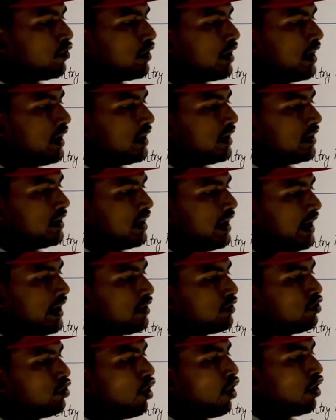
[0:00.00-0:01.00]
हूँ नहीं ये
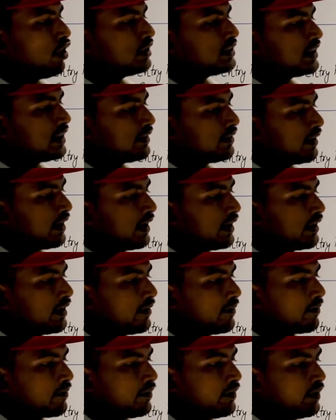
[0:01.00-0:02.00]
एक डॉट जैसा
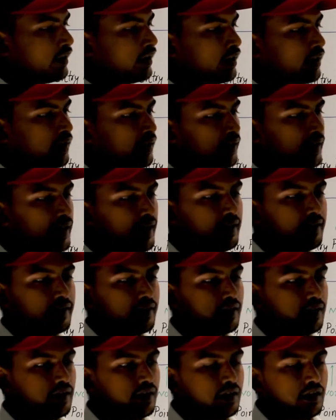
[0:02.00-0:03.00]
आएगा ठीक
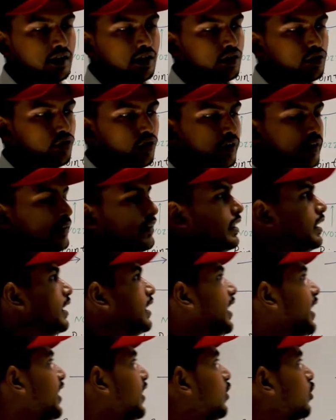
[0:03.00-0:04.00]
तो इसलिए